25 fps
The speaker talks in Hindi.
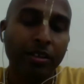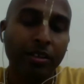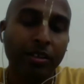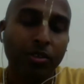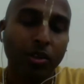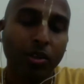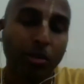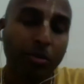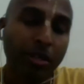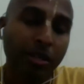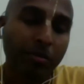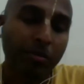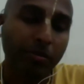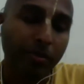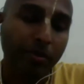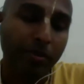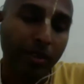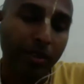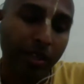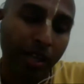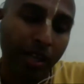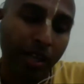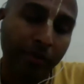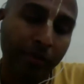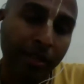अभी हम
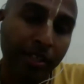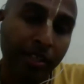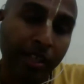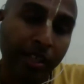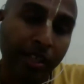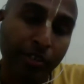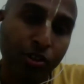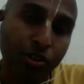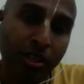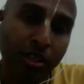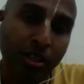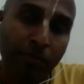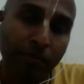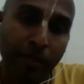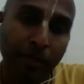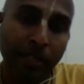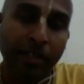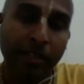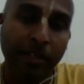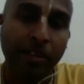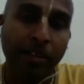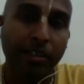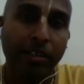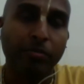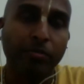रामायण एक्चुअली हम
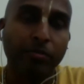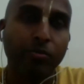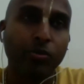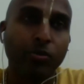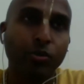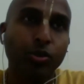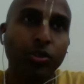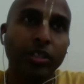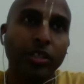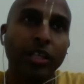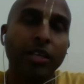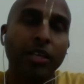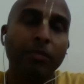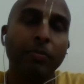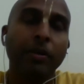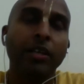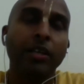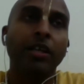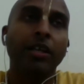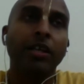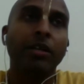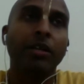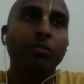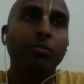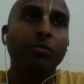पढ़ेंगे उसके लिए पहले
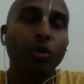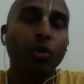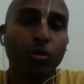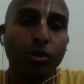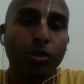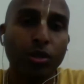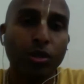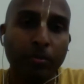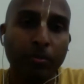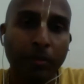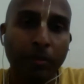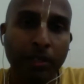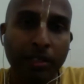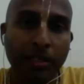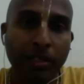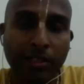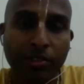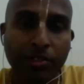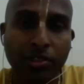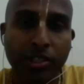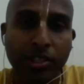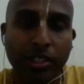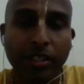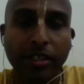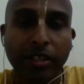हमको खुद पढ़ना
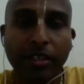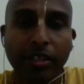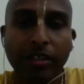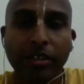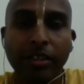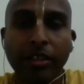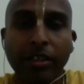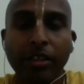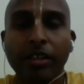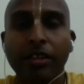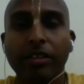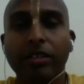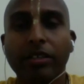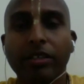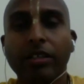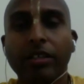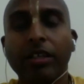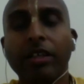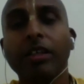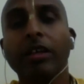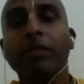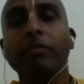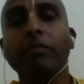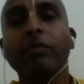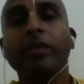चाहिए
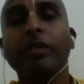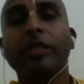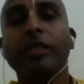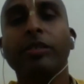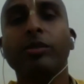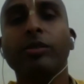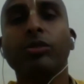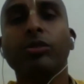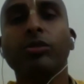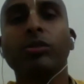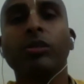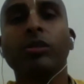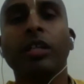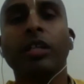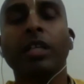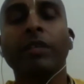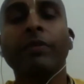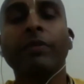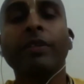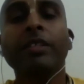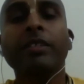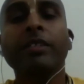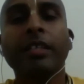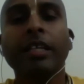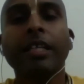देन हम उसको
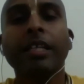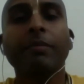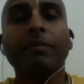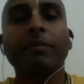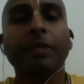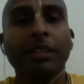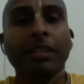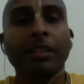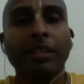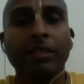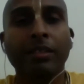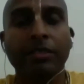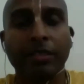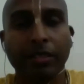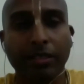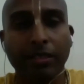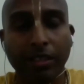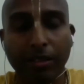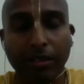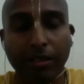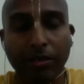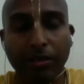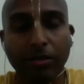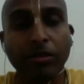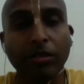कन्विंसिंगली बता सकते
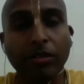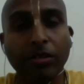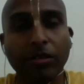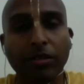हैं लोग